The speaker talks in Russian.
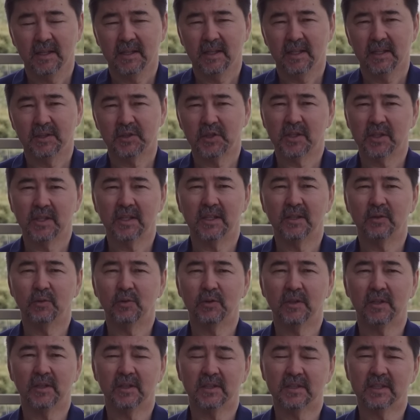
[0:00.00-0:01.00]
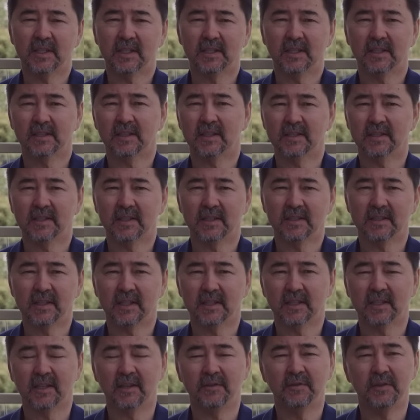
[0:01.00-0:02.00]
Я 4 года назад отказался
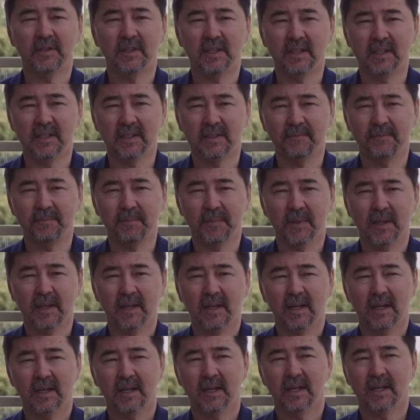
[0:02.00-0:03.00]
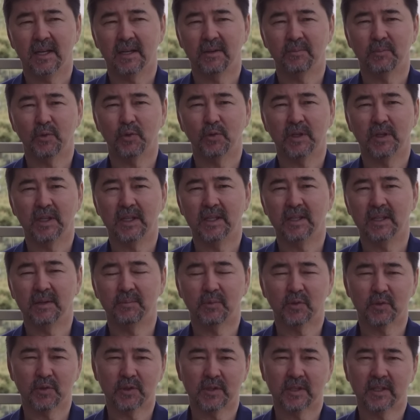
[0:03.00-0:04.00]
от кофеина, а, многие, я в
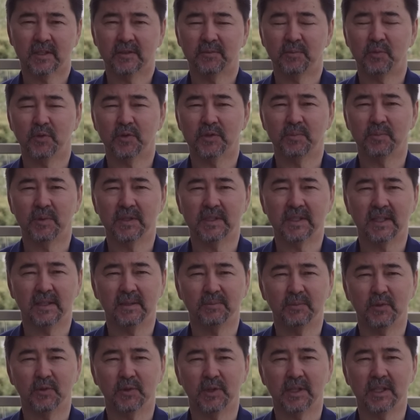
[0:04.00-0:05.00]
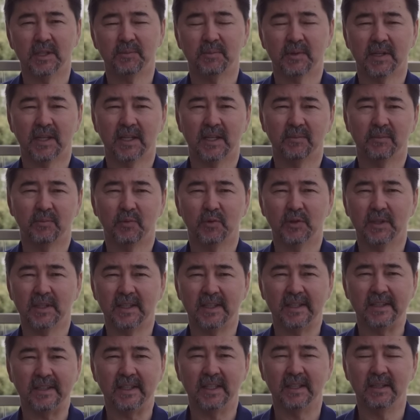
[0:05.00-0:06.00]
прошлый раз пост писал, многие неправильно
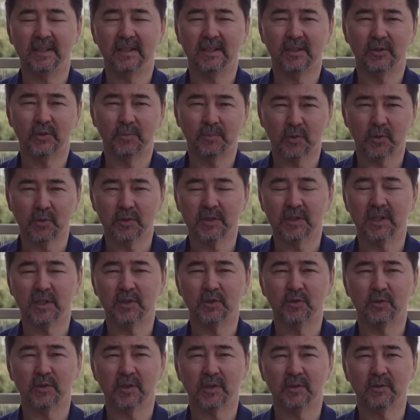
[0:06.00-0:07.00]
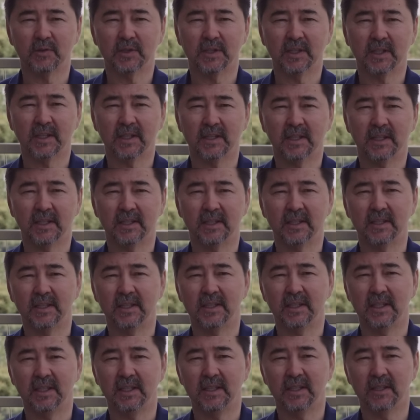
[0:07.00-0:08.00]
поняли, не просто от черного шоколада
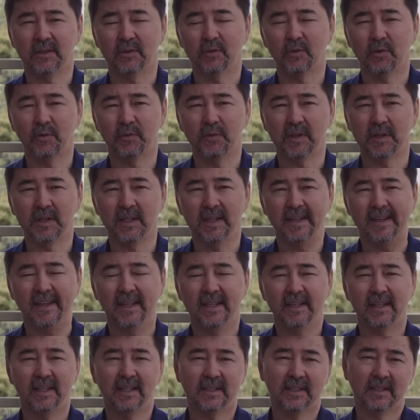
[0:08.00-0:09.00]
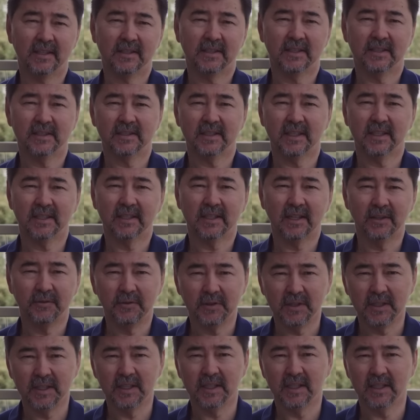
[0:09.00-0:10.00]
и кофе, я отказался от
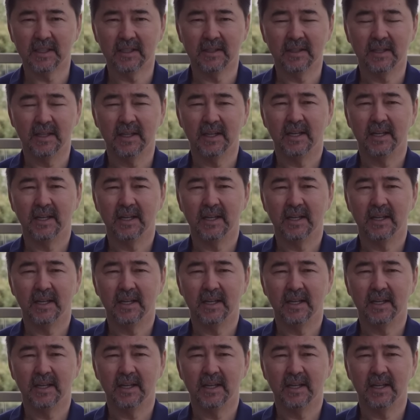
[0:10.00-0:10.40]
кофеина.